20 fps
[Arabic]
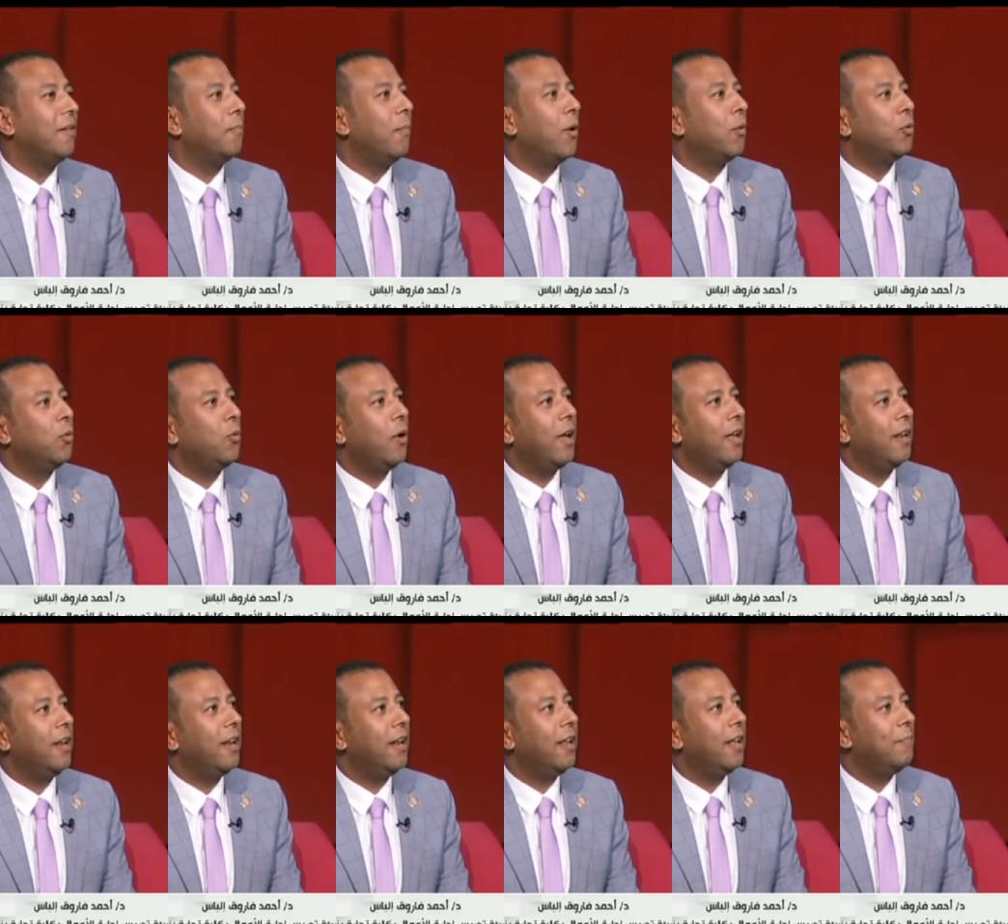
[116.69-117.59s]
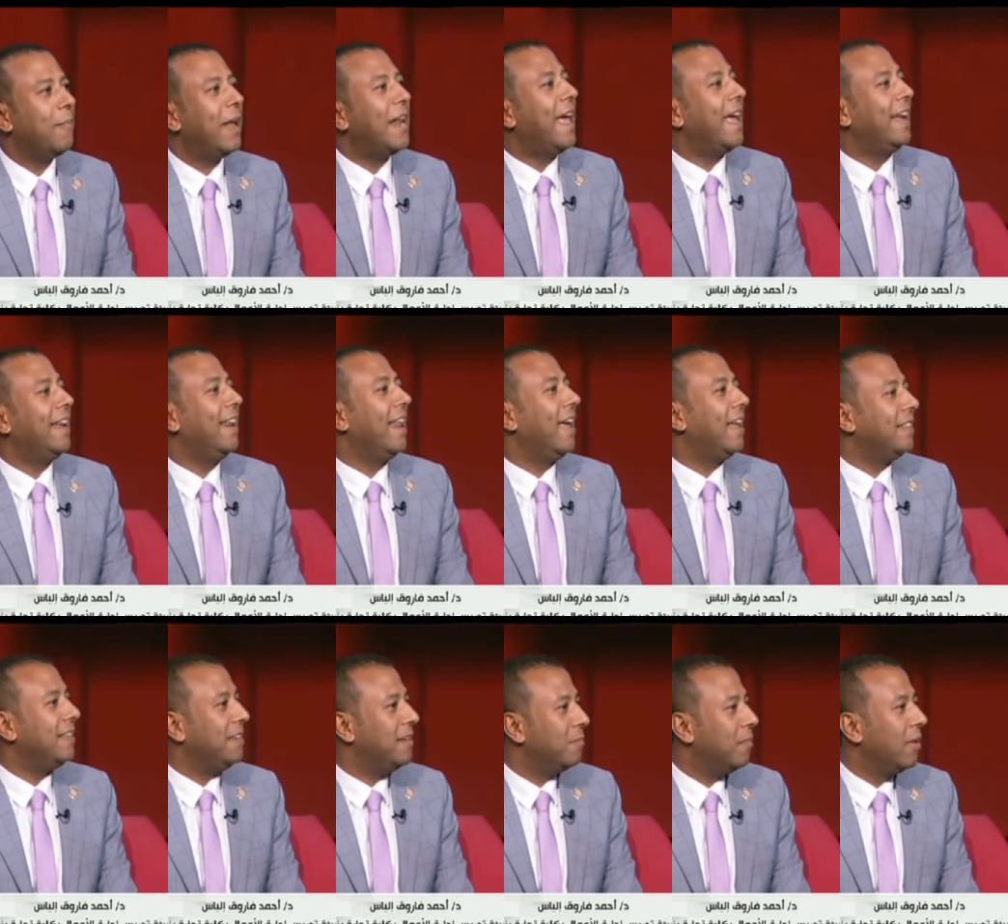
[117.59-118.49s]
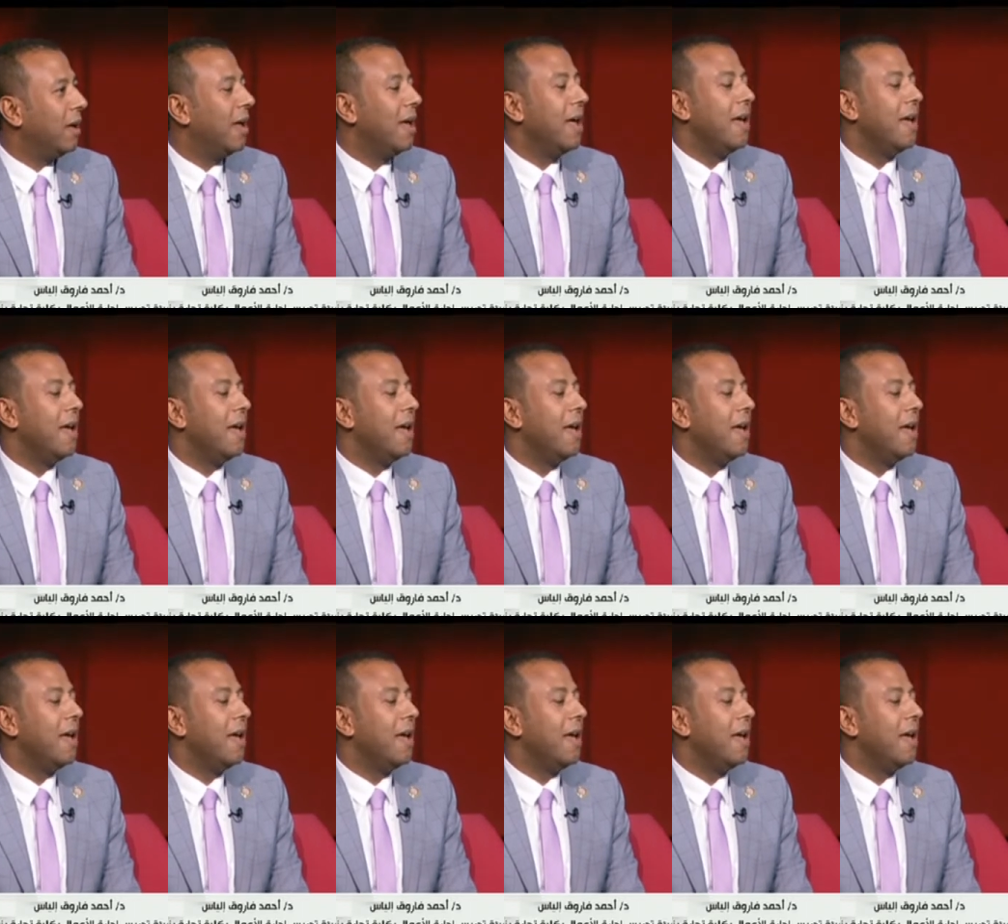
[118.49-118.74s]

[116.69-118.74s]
موضوع المنهج القديم